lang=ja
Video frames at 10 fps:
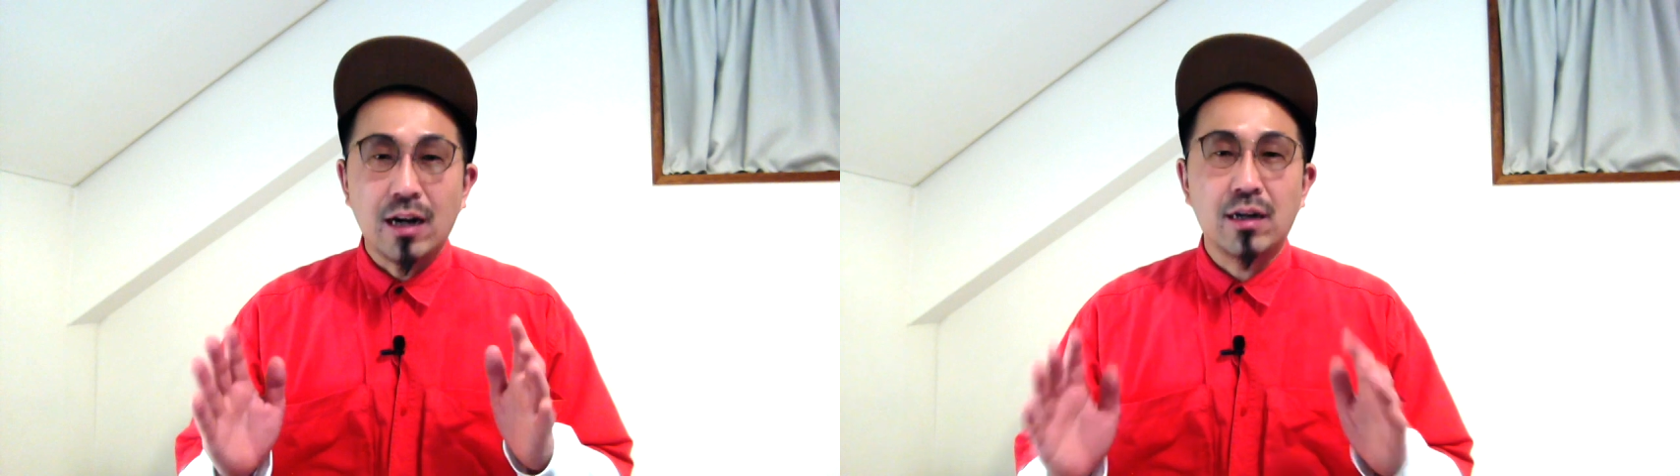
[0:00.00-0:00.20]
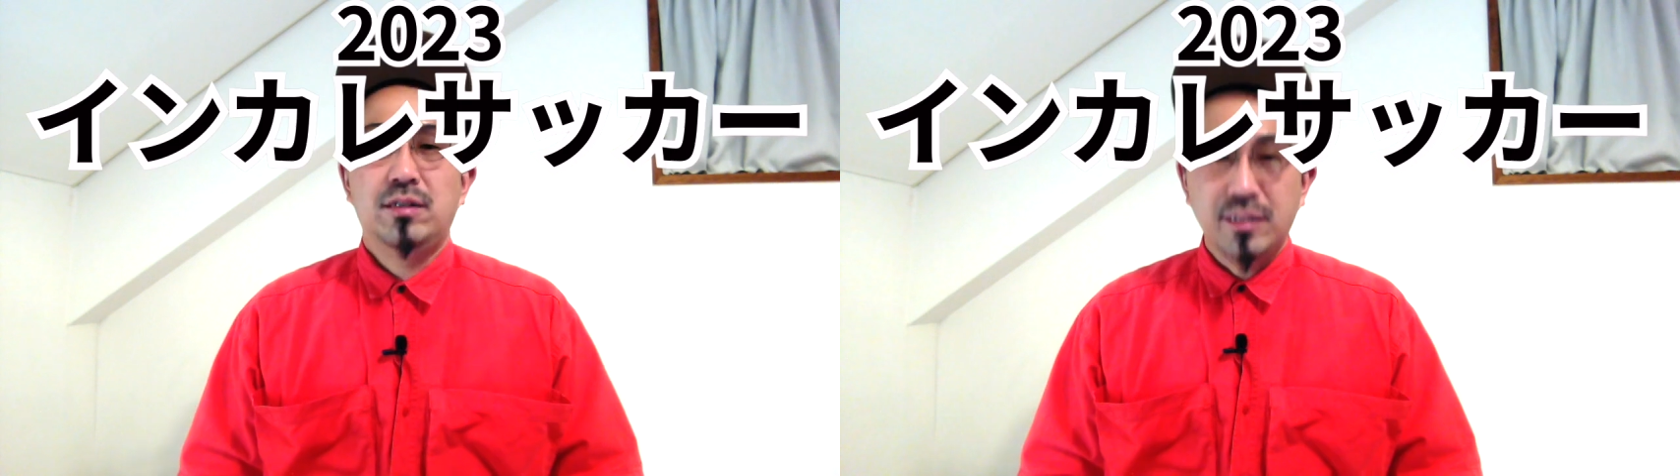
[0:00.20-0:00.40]

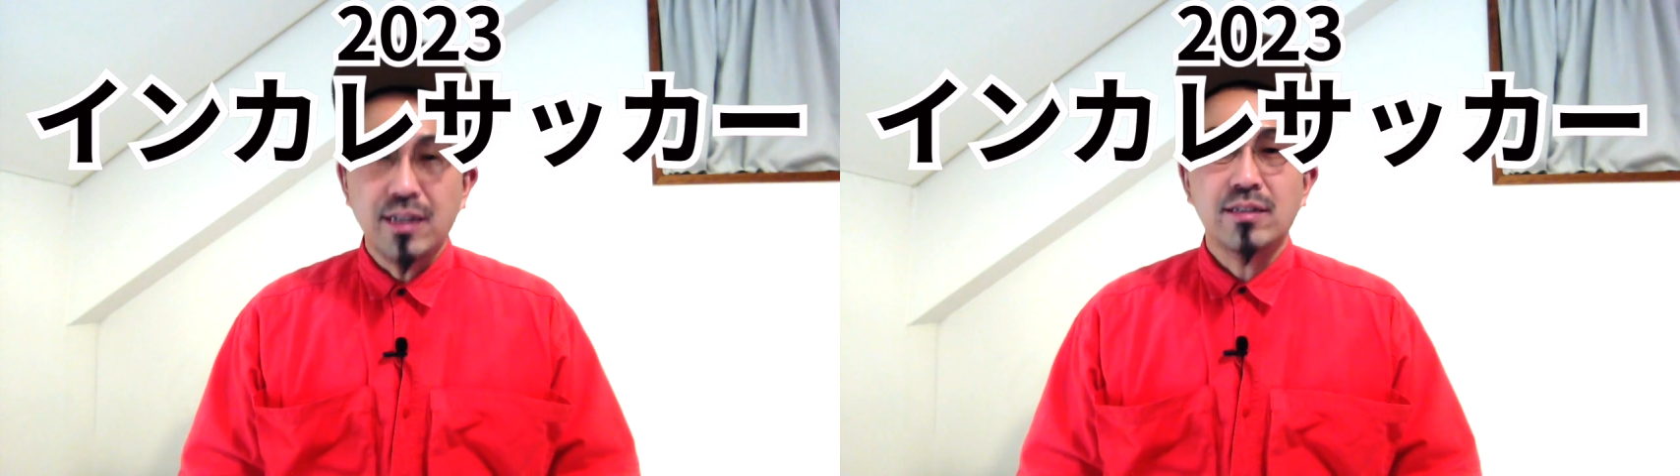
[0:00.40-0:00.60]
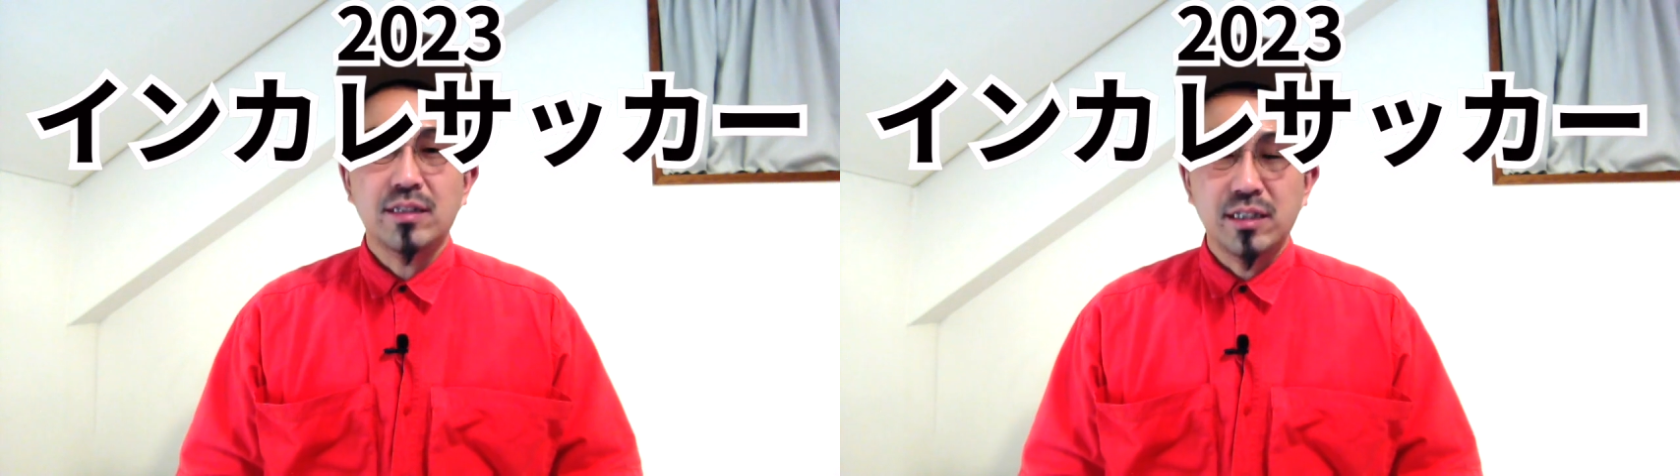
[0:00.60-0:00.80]

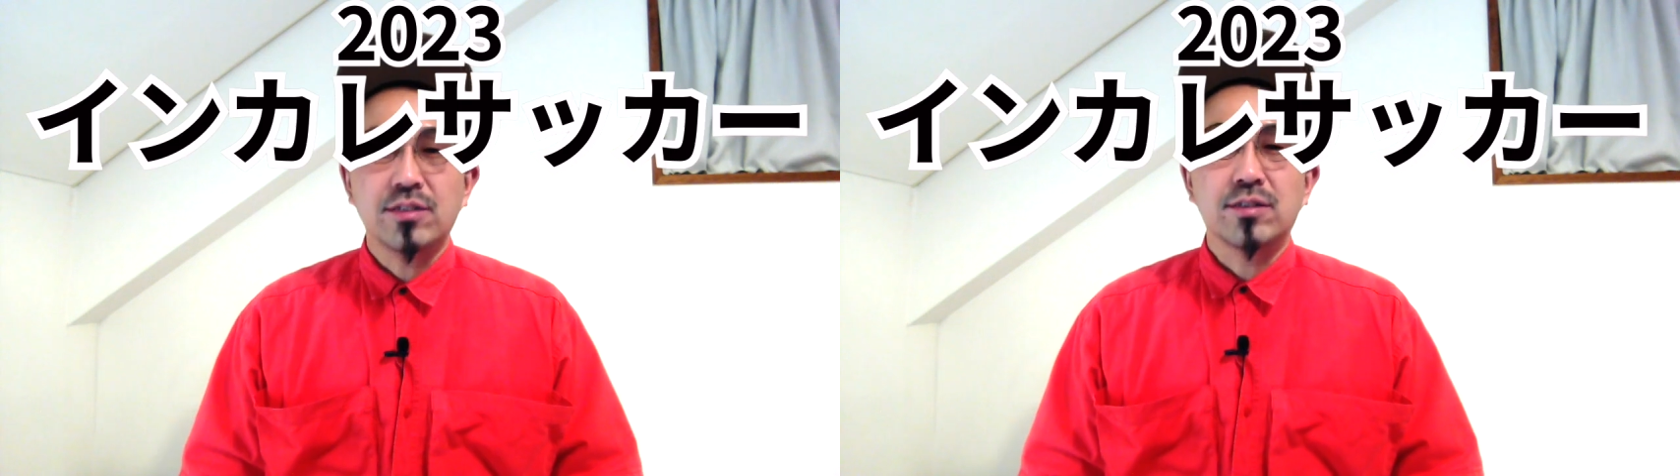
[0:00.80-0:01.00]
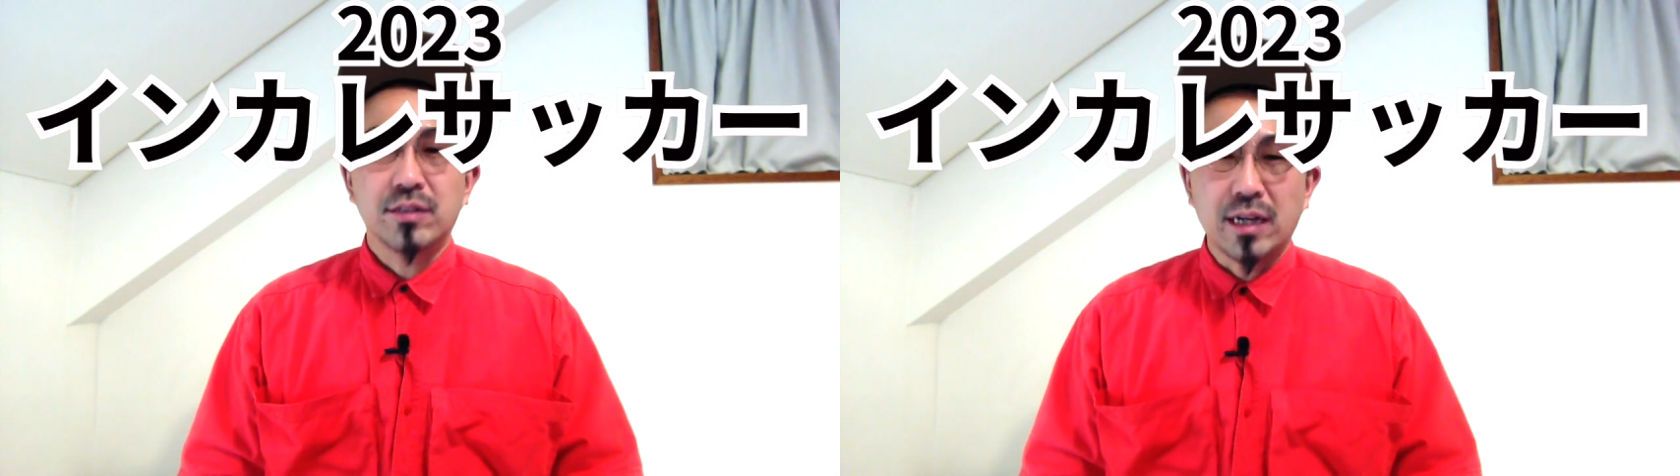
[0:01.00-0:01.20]

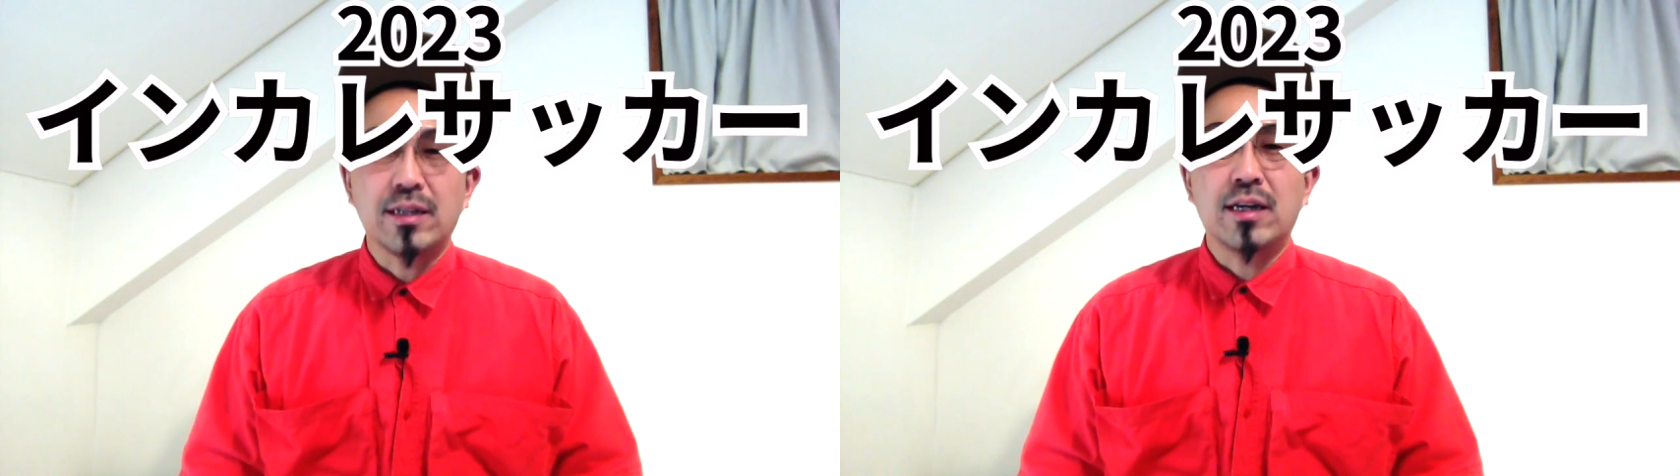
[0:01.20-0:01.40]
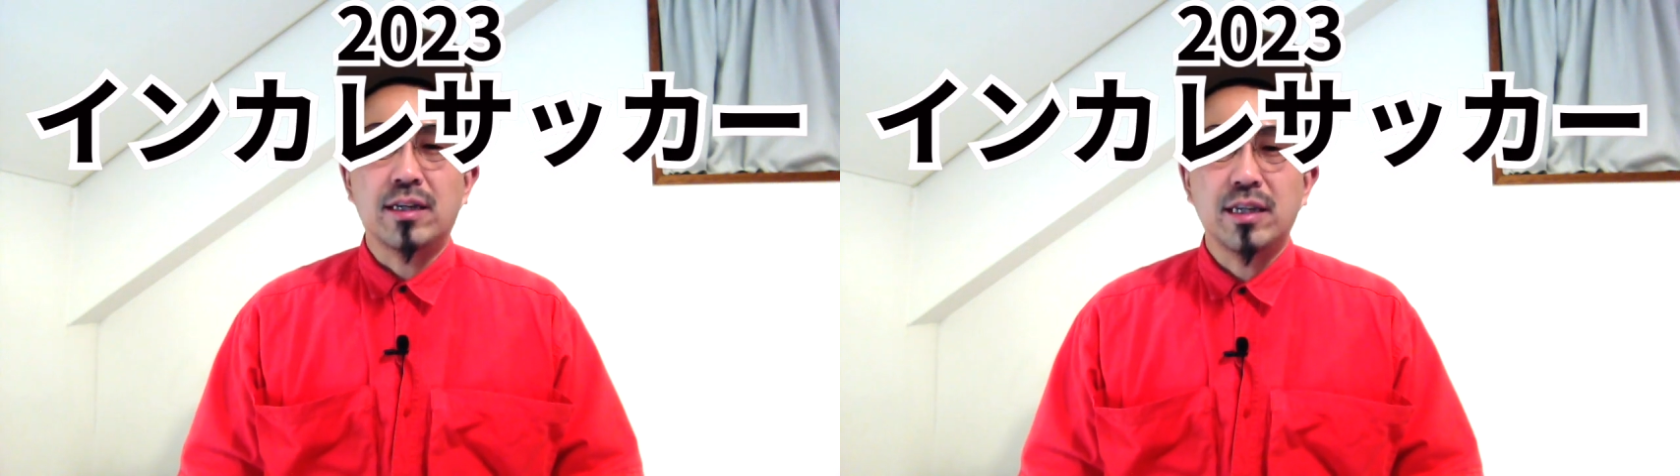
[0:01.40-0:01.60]
2023
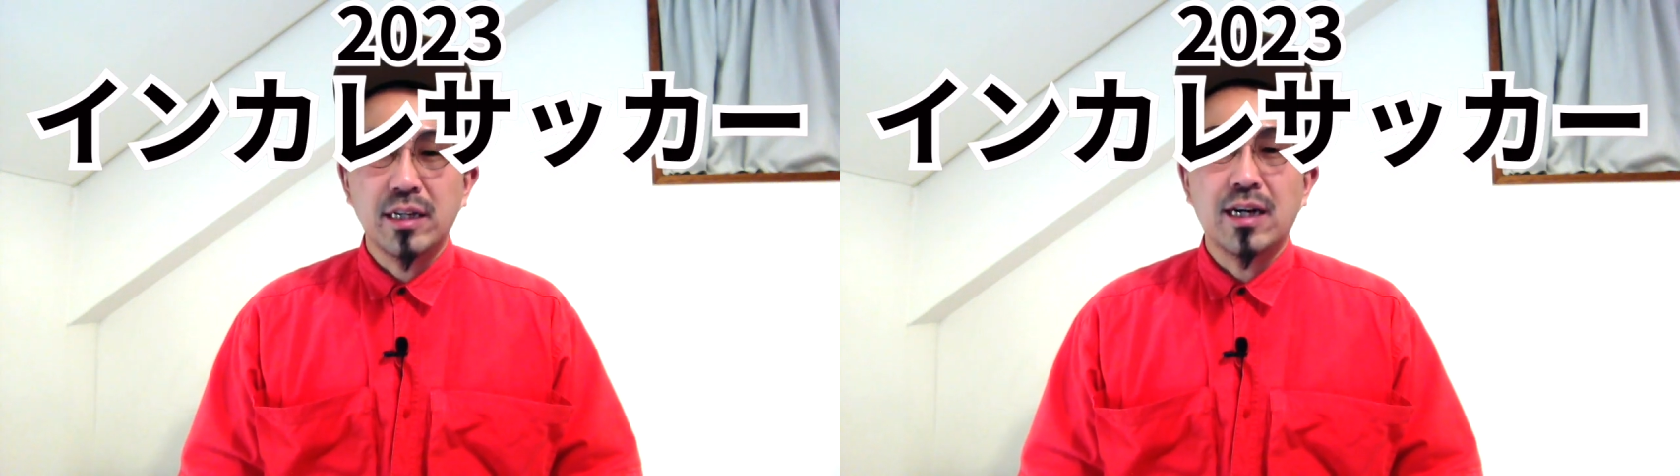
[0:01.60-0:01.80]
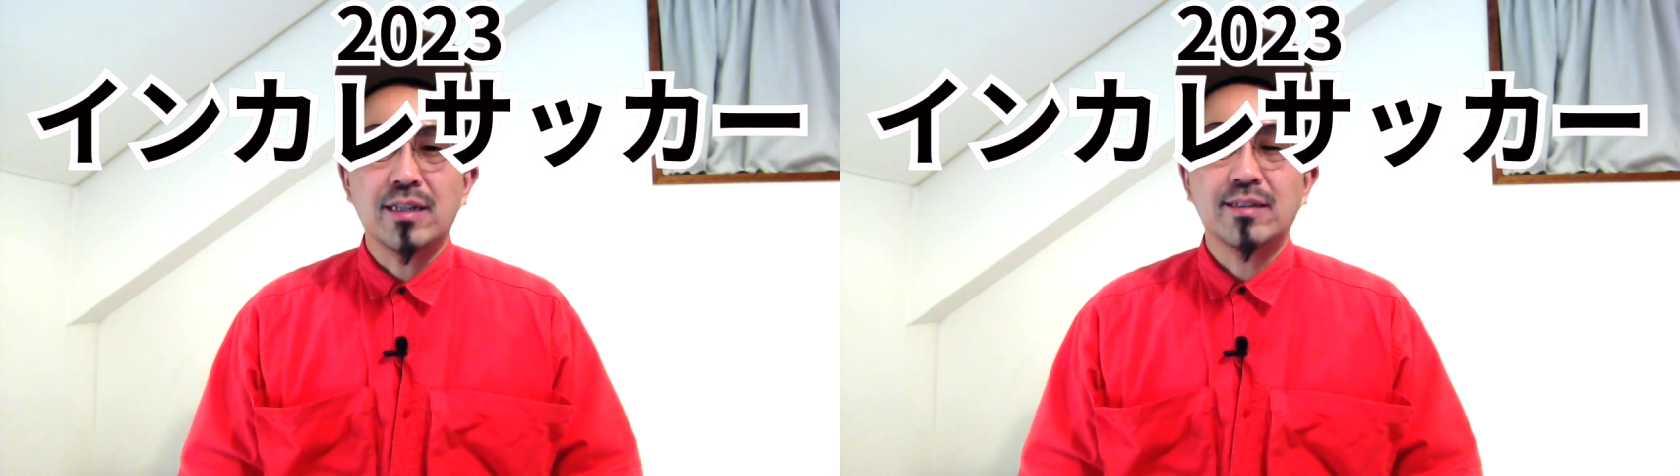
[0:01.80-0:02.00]
年
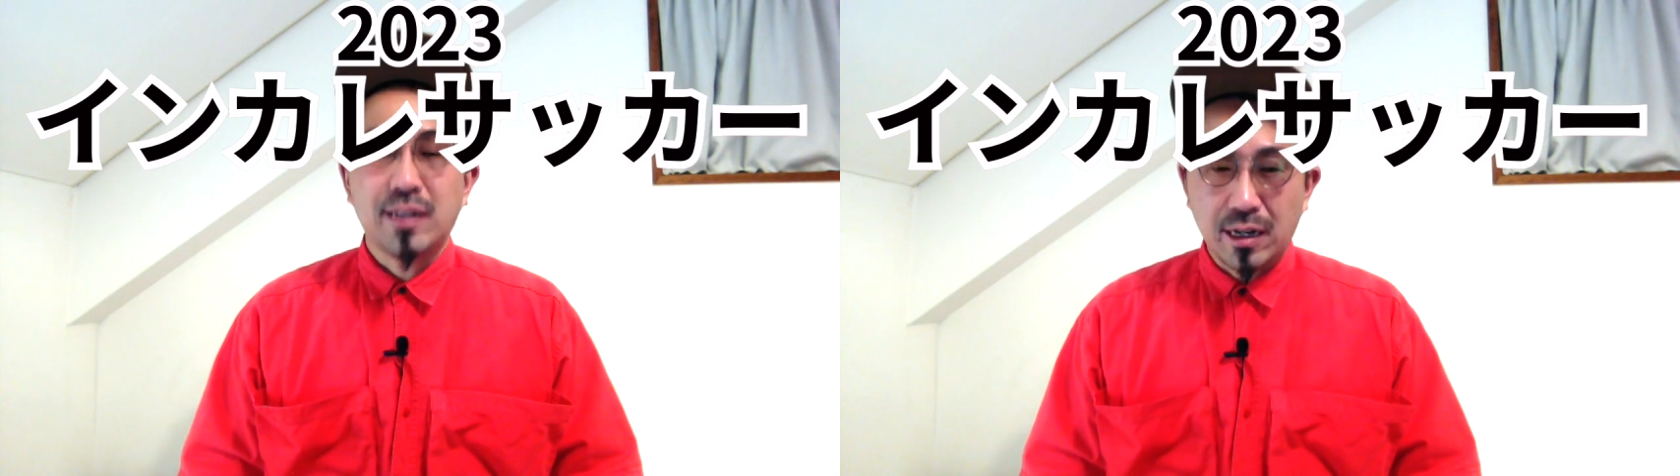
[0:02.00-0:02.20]
インカレスサッ